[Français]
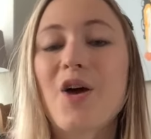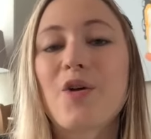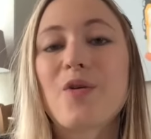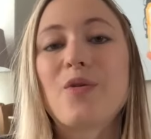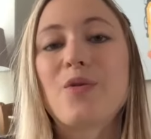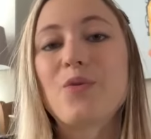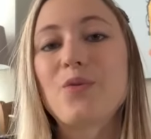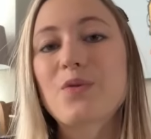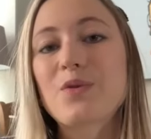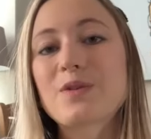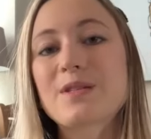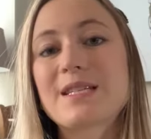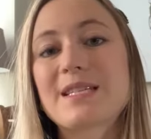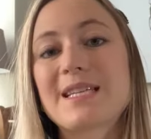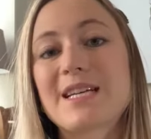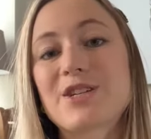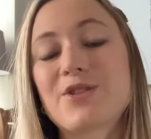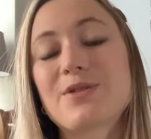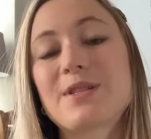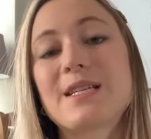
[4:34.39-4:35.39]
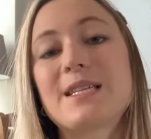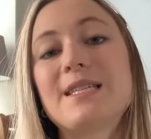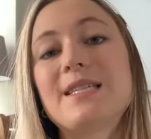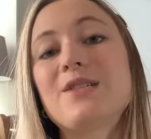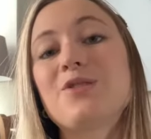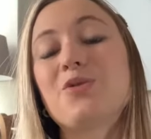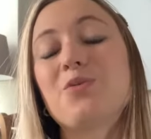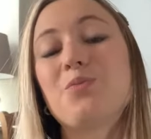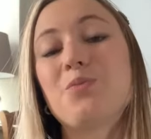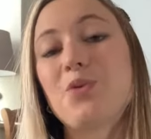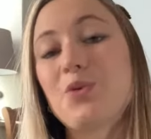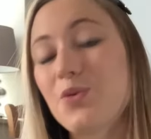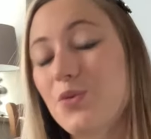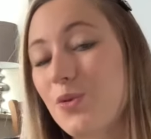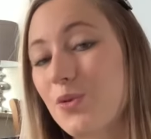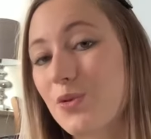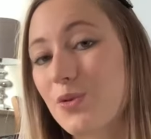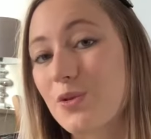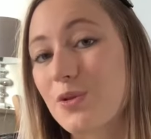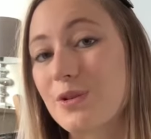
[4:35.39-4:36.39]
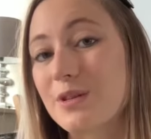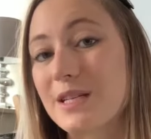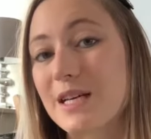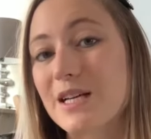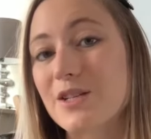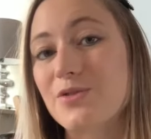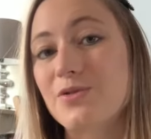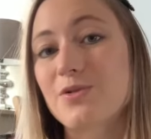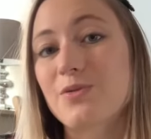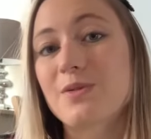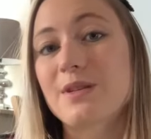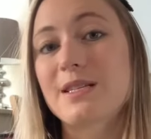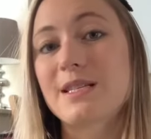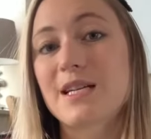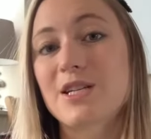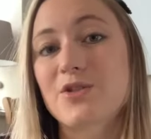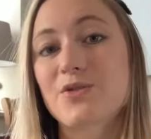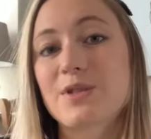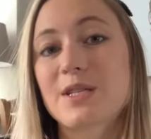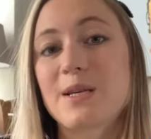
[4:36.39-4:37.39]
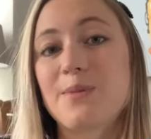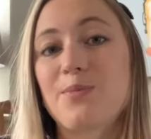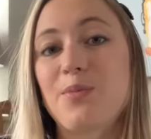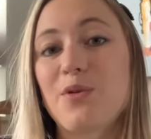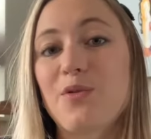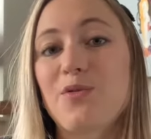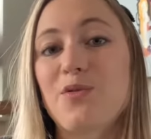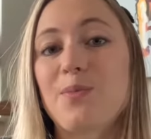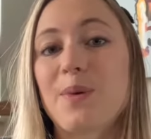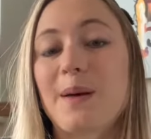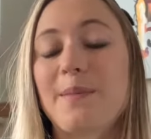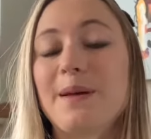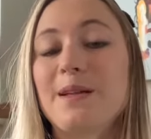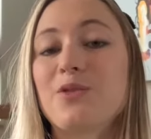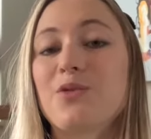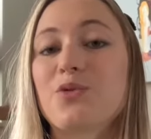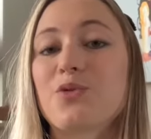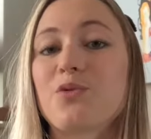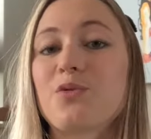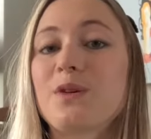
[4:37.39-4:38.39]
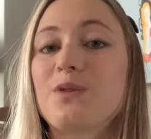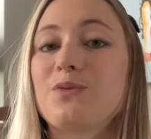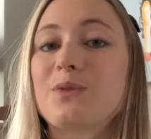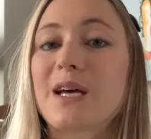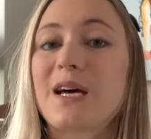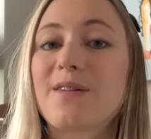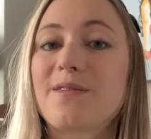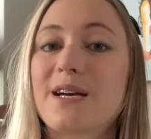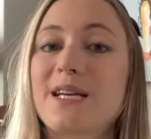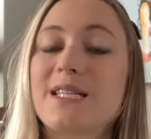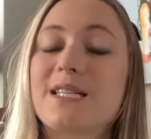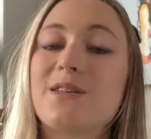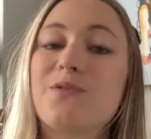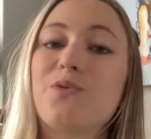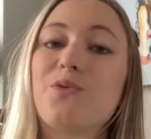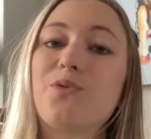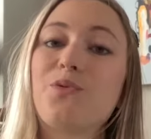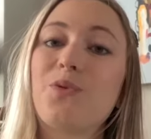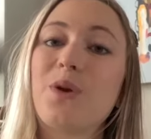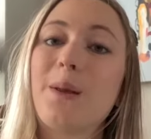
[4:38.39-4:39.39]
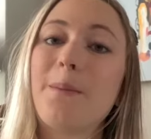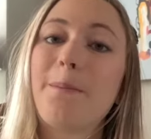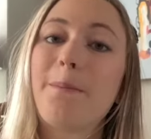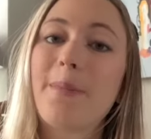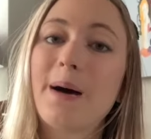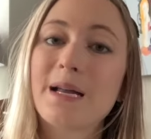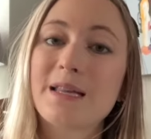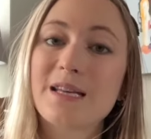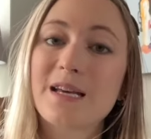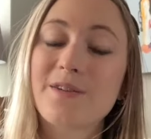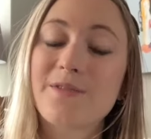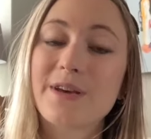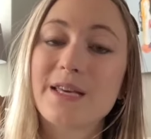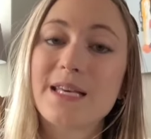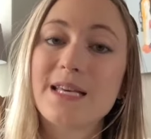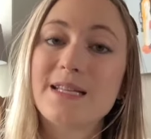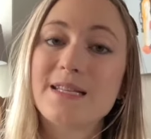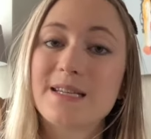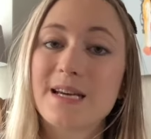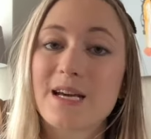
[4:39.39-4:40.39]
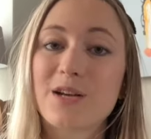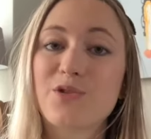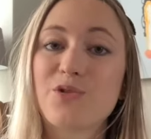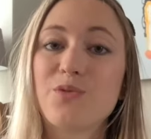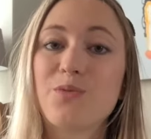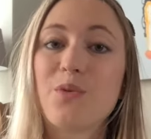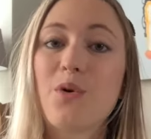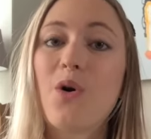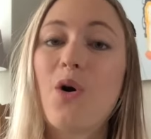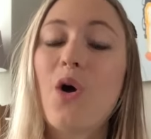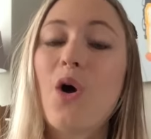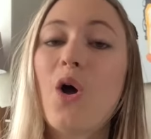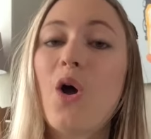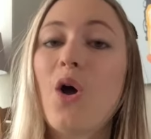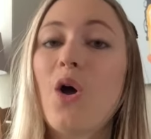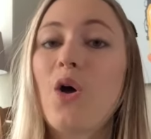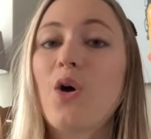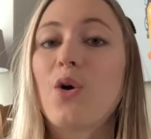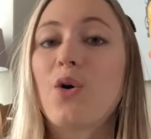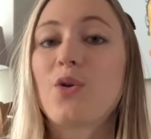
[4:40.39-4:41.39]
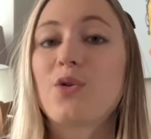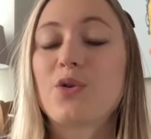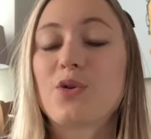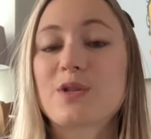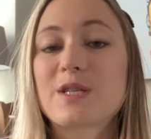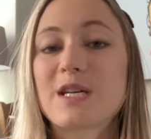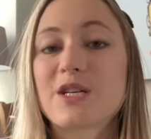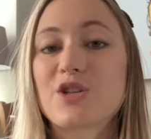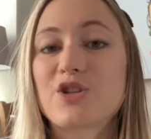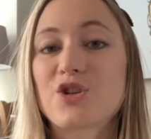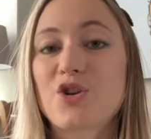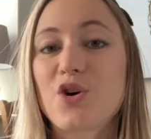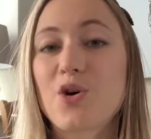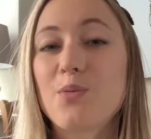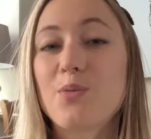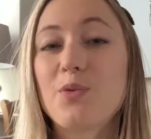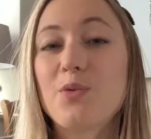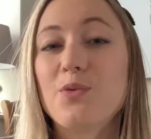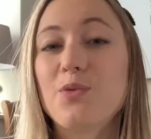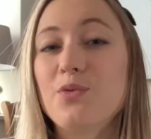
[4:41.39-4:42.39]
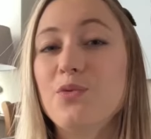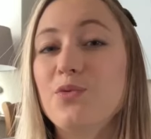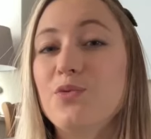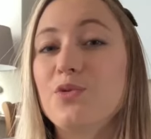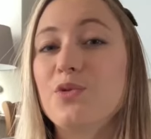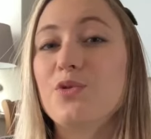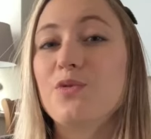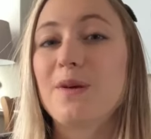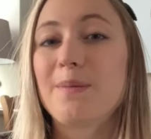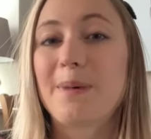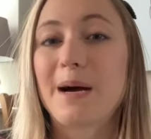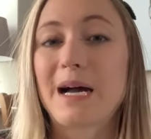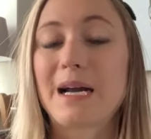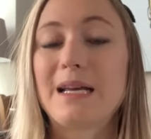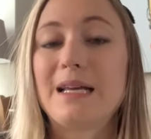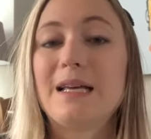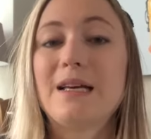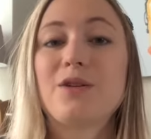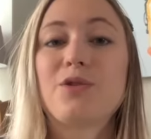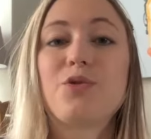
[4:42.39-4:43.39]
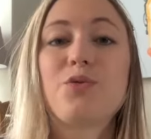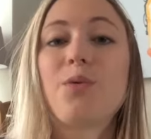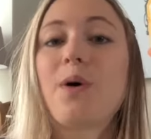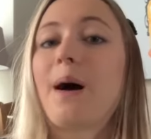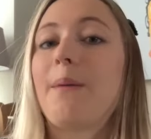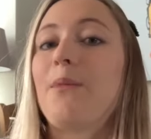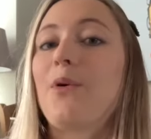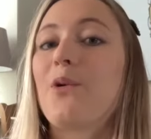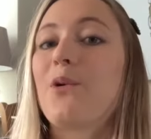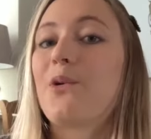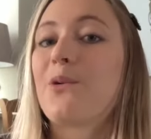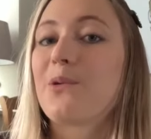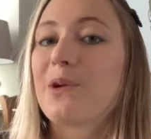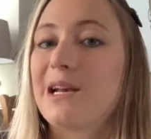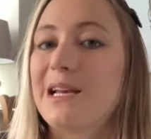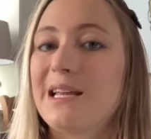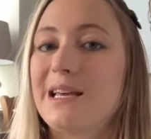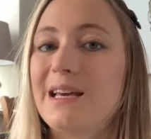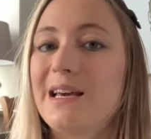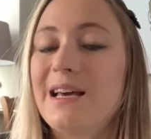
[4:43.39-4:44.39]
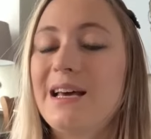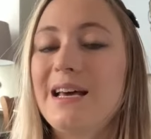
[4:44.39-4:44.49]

Donc ces agences existent beaucoup en Angleterre, ce sont des agences qui peuvent vous permettre de trouver du travail si vous ne voulez pas travailler directement euh, dans un job où vous devez parler couramment l'anglais.